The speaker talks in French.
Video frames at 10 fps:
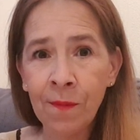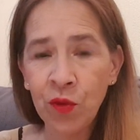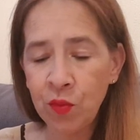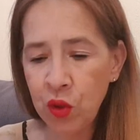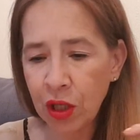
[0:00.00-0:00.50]

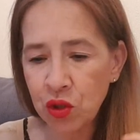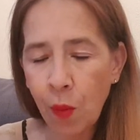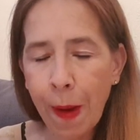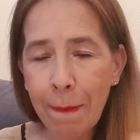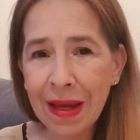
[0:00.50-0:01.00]
Le mur, ils n'ont
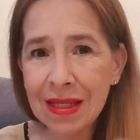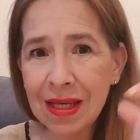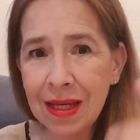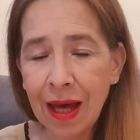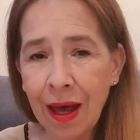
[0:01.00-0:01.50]
pas
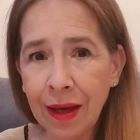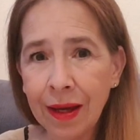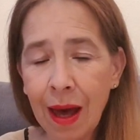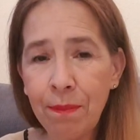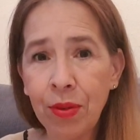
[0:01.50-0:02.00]
passé un
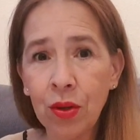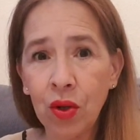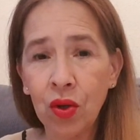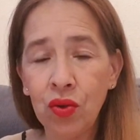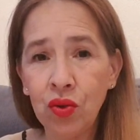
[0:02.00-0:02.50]
cap
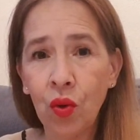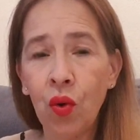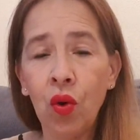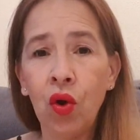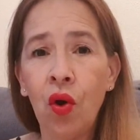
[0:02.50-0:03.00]
euh,
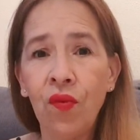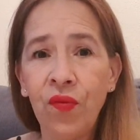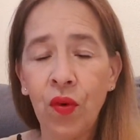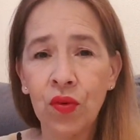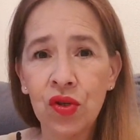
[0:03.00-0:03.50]
durant
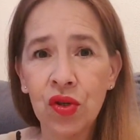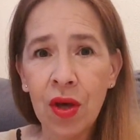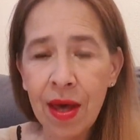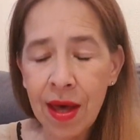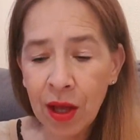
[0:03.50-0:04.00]
l'enfance.
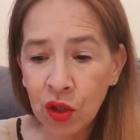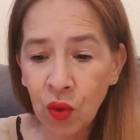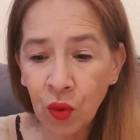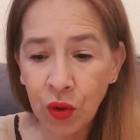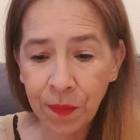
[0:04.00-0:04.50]

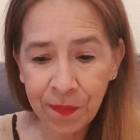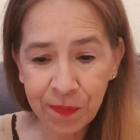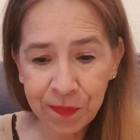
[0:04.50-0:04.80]
Donc,